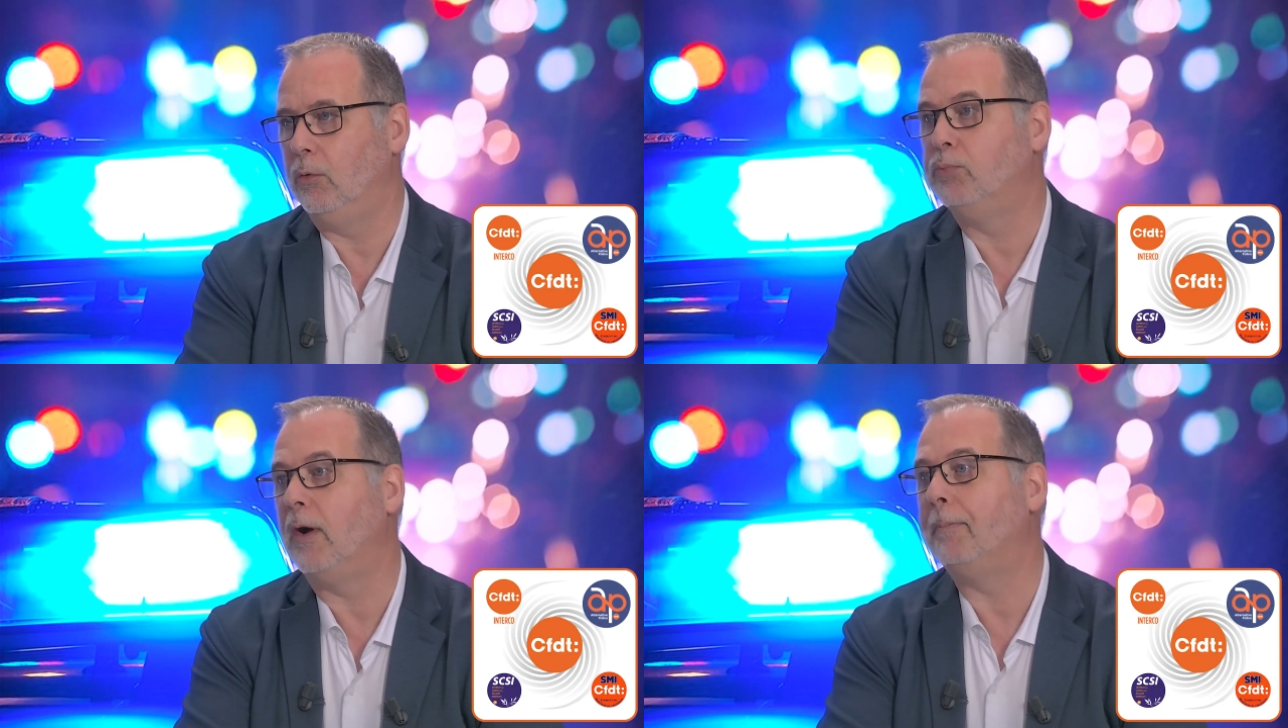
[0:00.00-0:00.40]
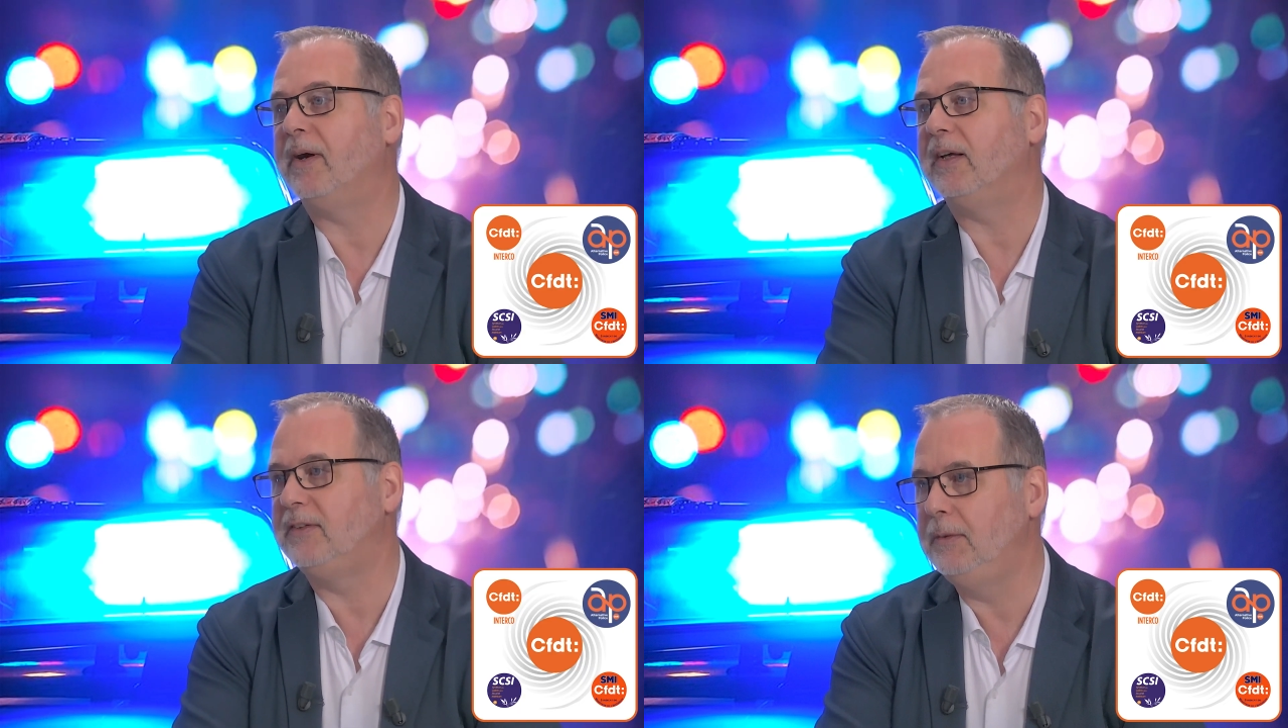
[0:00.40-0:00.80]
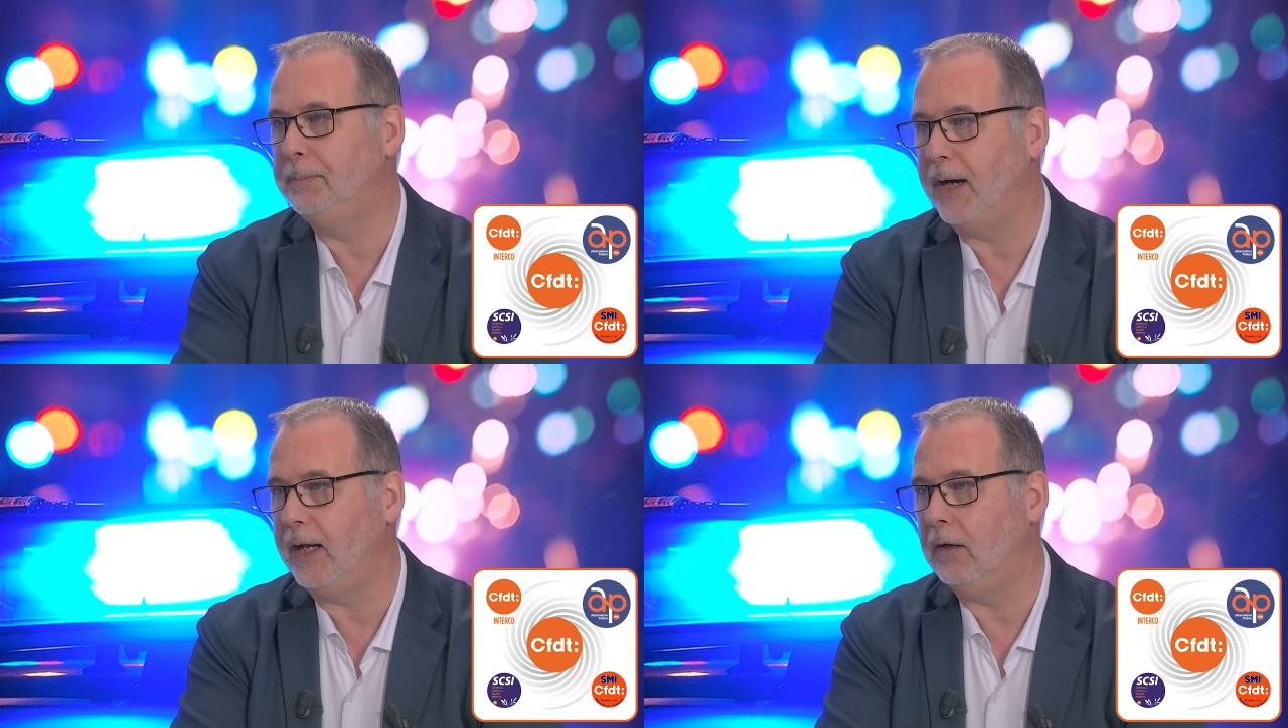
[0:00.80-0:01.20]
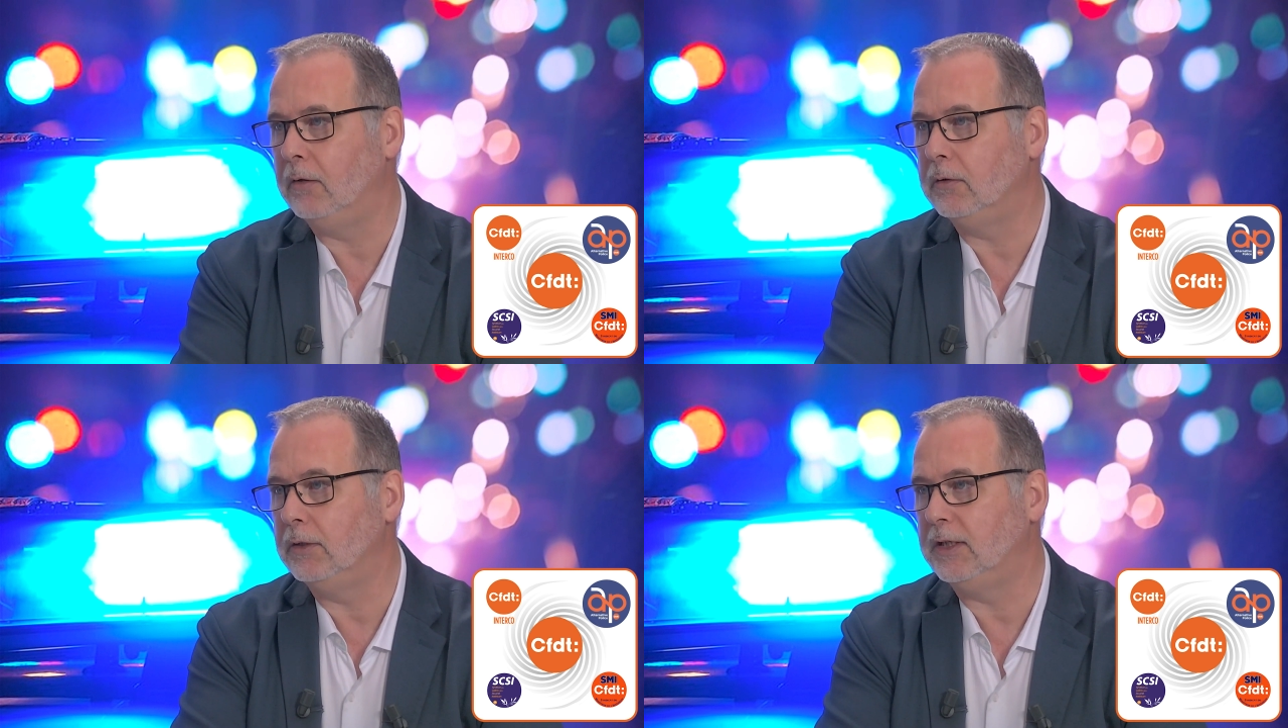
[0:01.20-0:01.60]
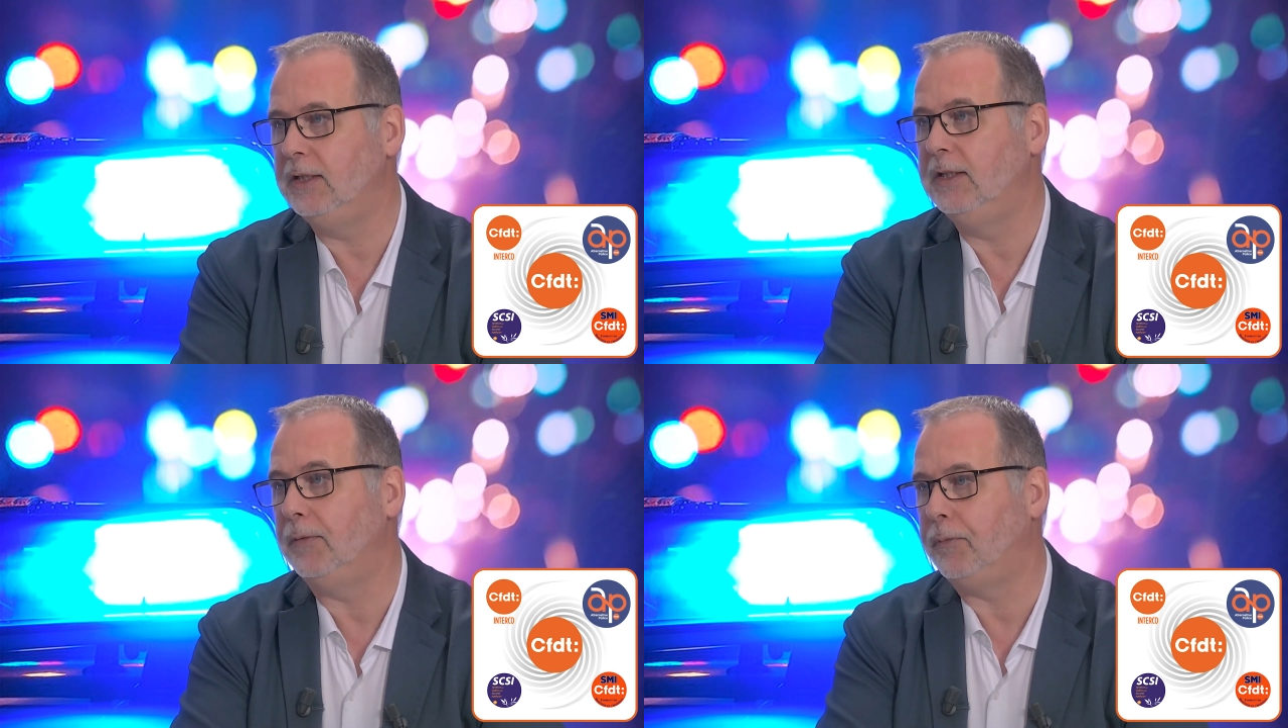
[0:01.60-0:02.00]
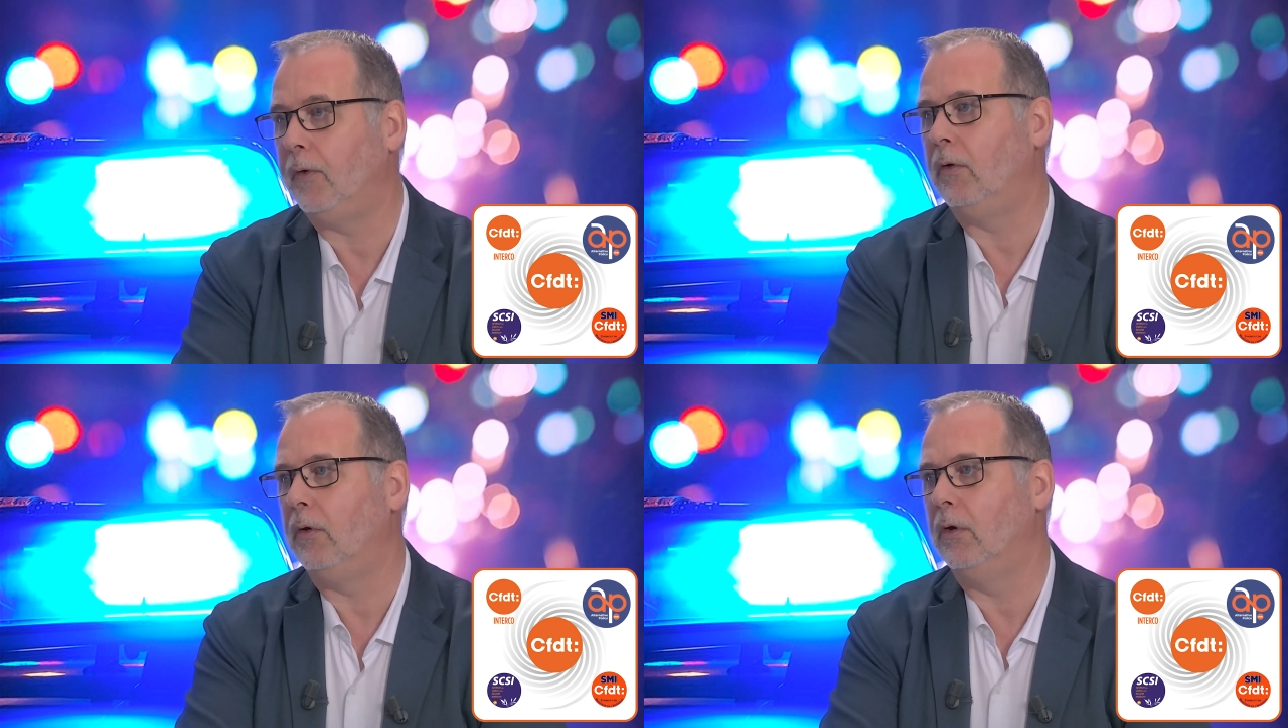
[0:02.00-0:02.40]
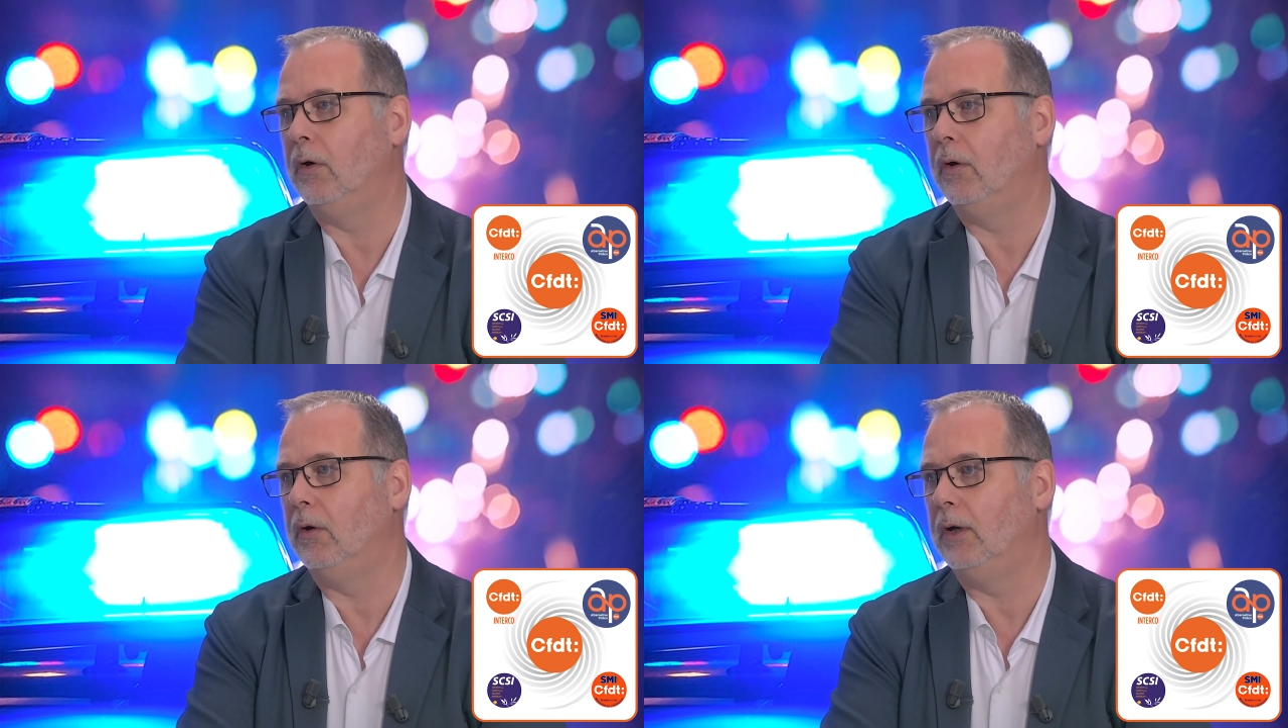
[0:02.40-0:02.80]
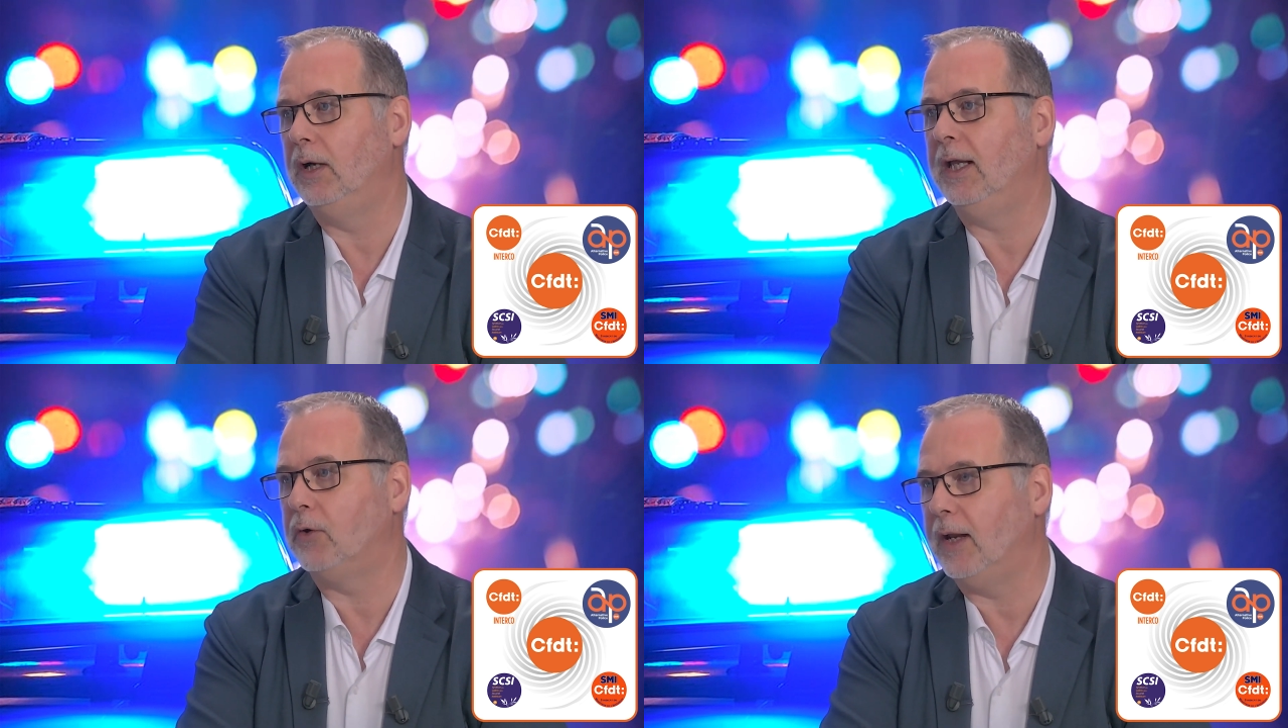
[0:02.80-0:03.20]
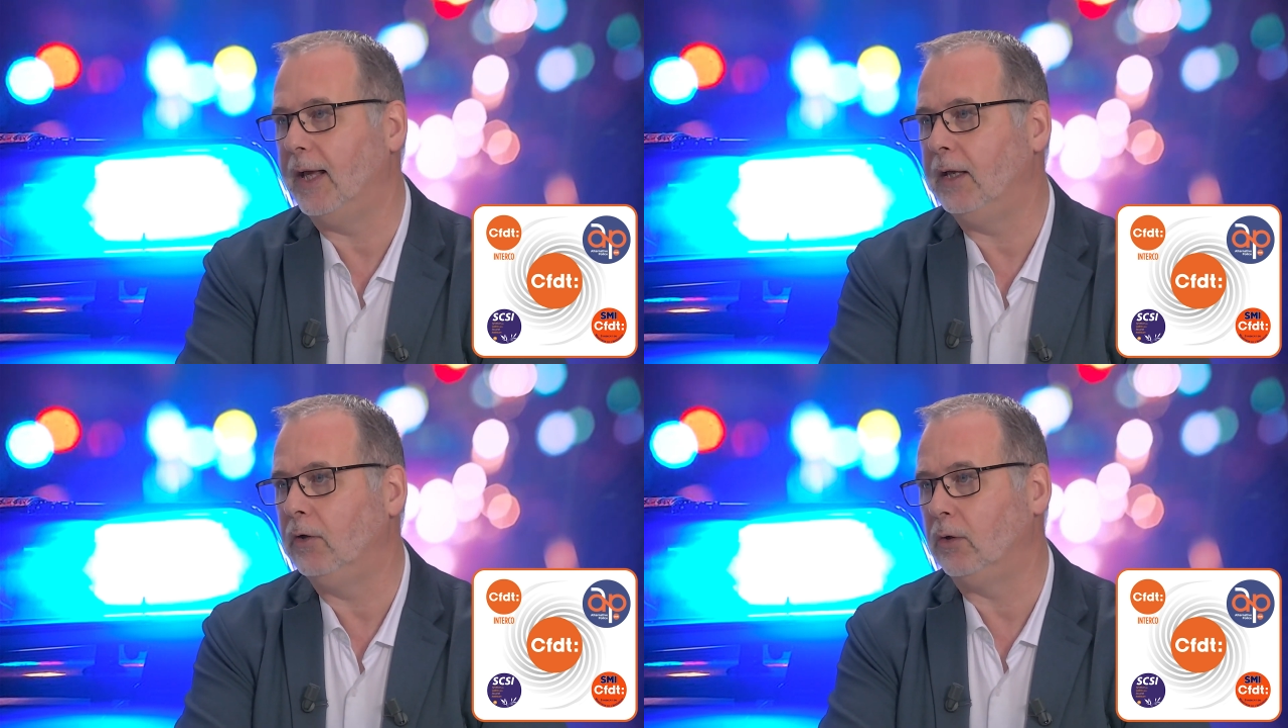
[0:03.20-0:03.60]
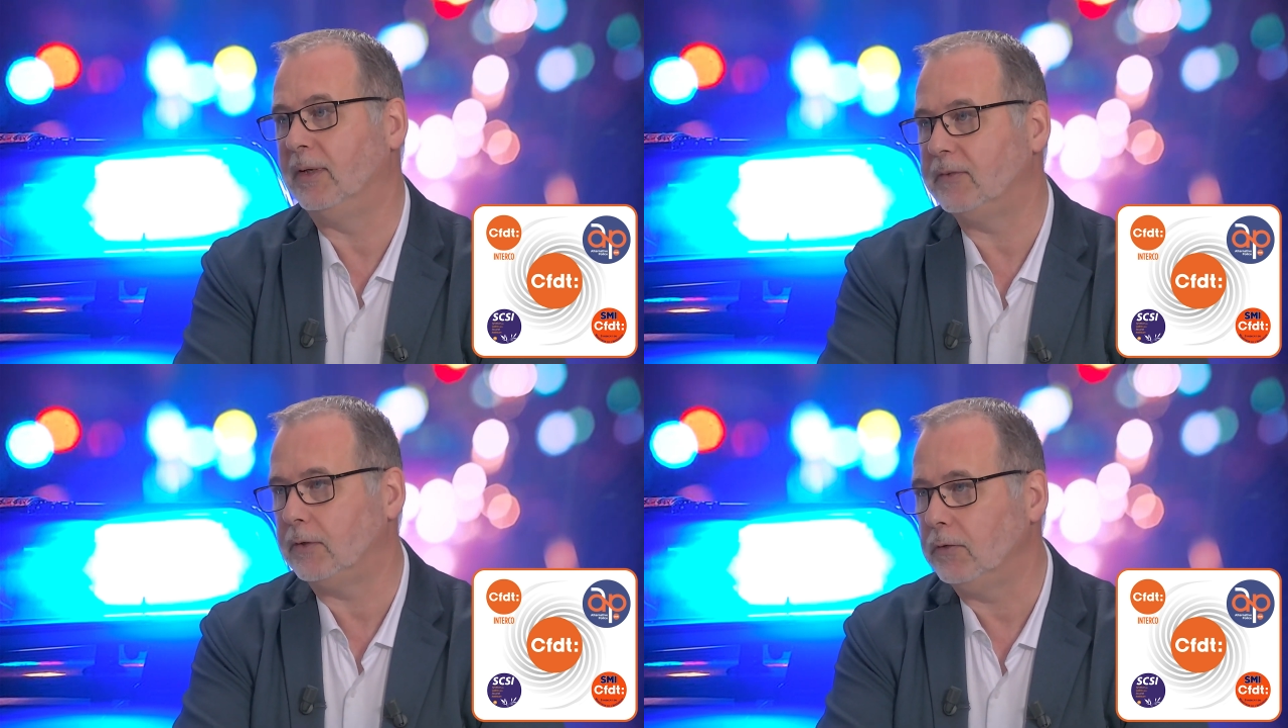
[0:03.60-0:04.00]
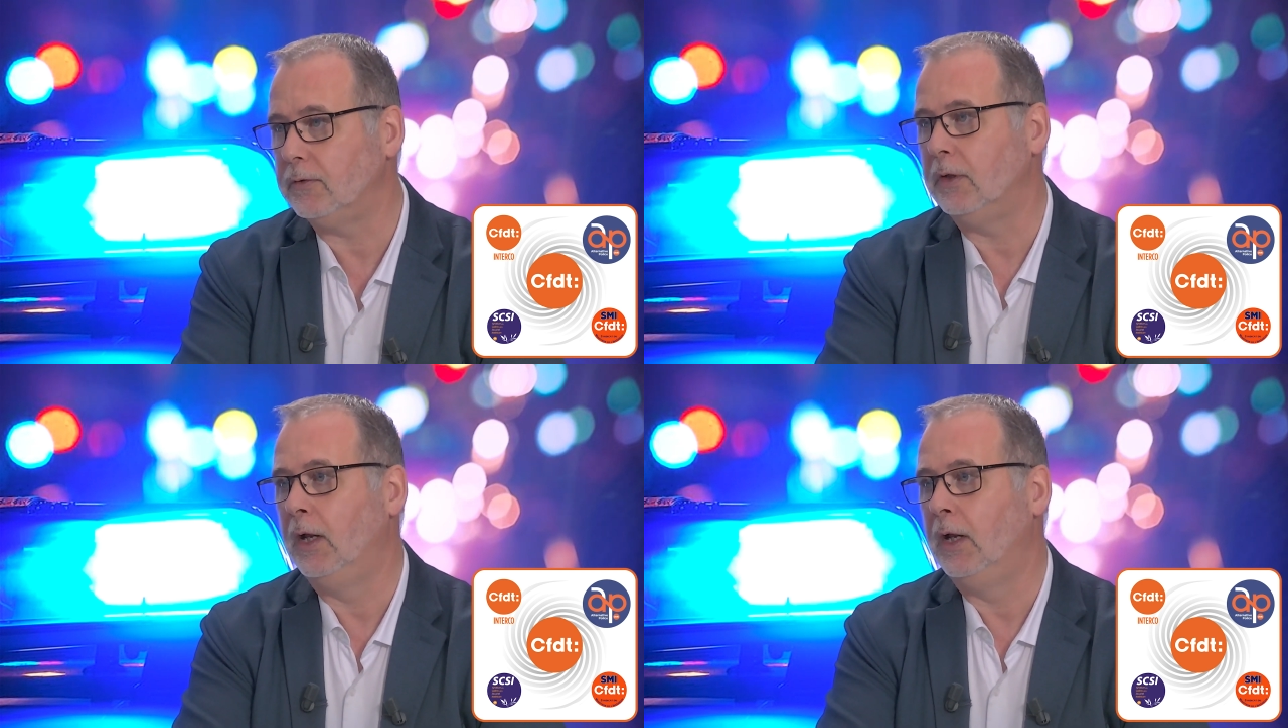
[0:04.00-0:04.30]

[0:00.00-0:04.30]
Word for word: le point principal qui défend euh, les collègues comme instance,